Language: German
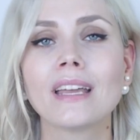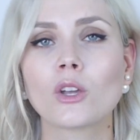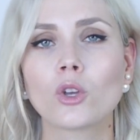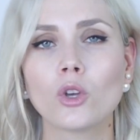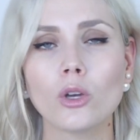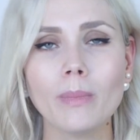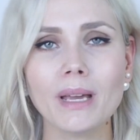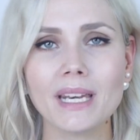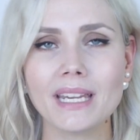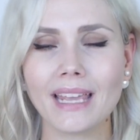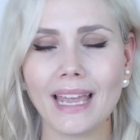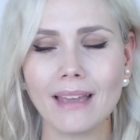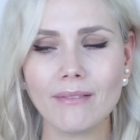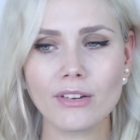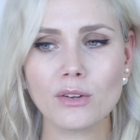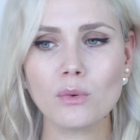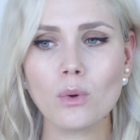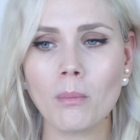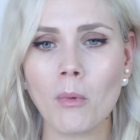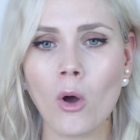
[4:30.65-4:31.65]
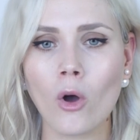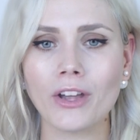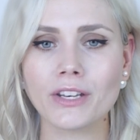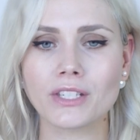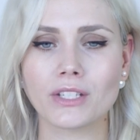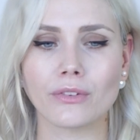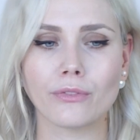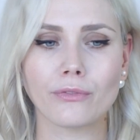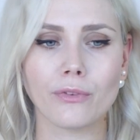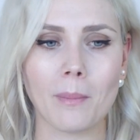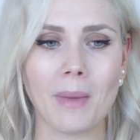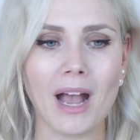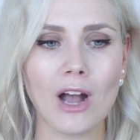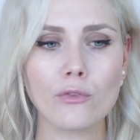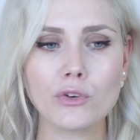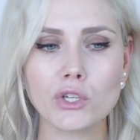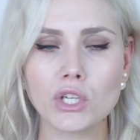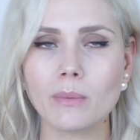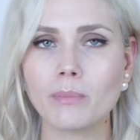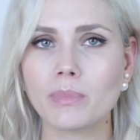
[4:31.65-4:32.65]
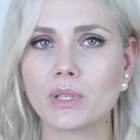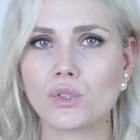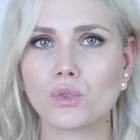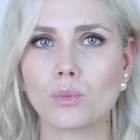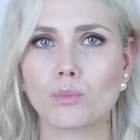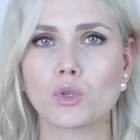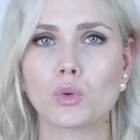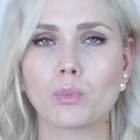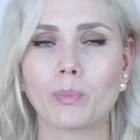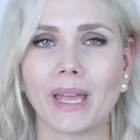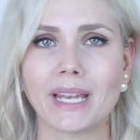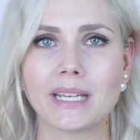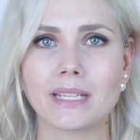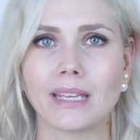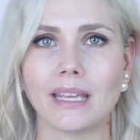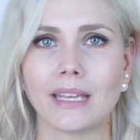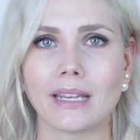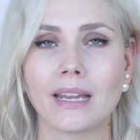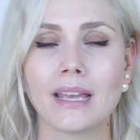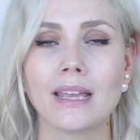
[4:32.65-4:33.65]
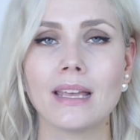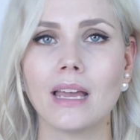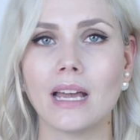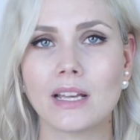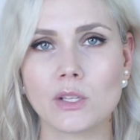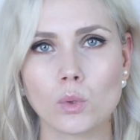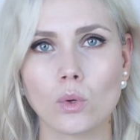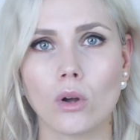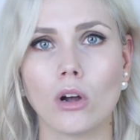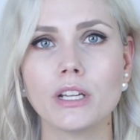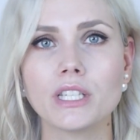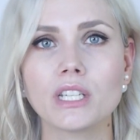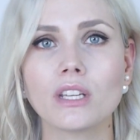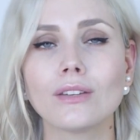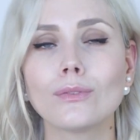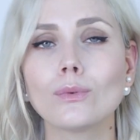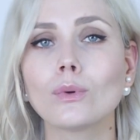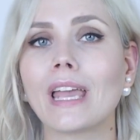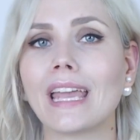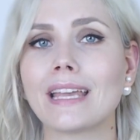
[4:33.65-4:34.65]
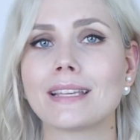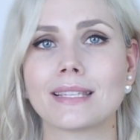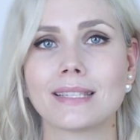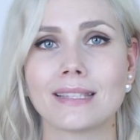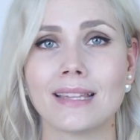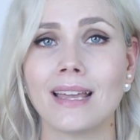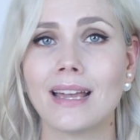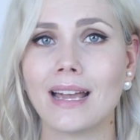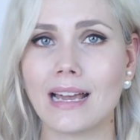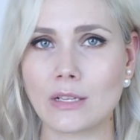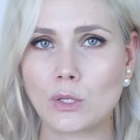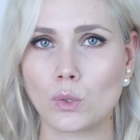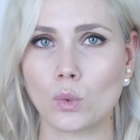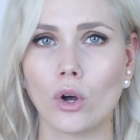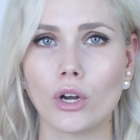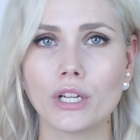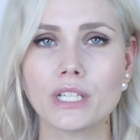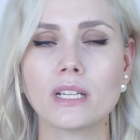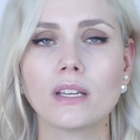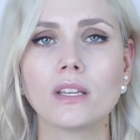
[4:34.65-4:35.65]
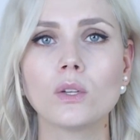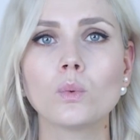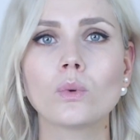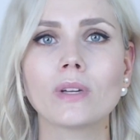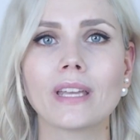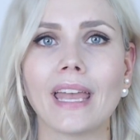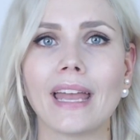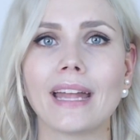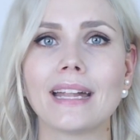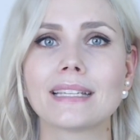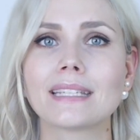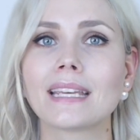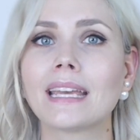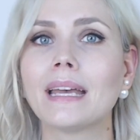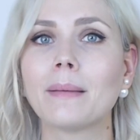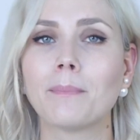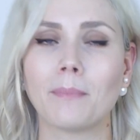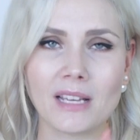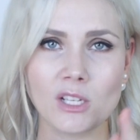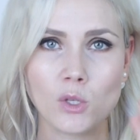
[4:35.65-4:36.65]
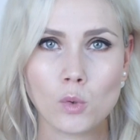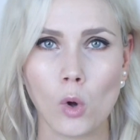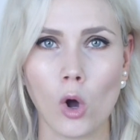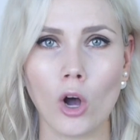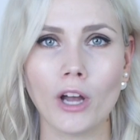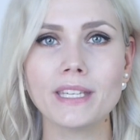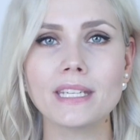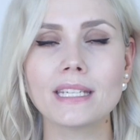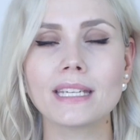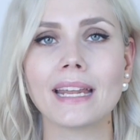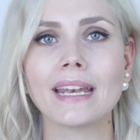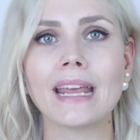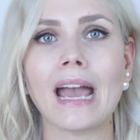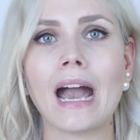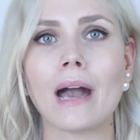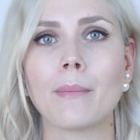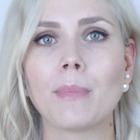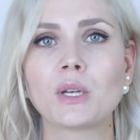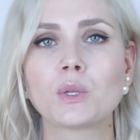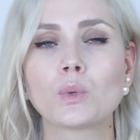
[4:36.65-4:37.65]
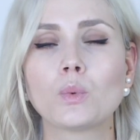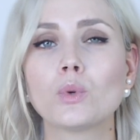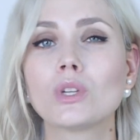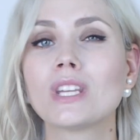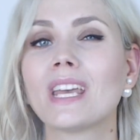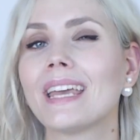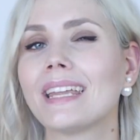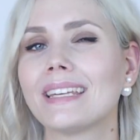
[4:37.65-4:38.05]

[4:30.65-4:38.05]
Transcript: Kümmere dich einfach nur um heute, vom Aufstehen bis zum Zubettgehen. Hast du heute genug Essen? Hast du heute genug Geld? Machst du heute deine Arbeit gut?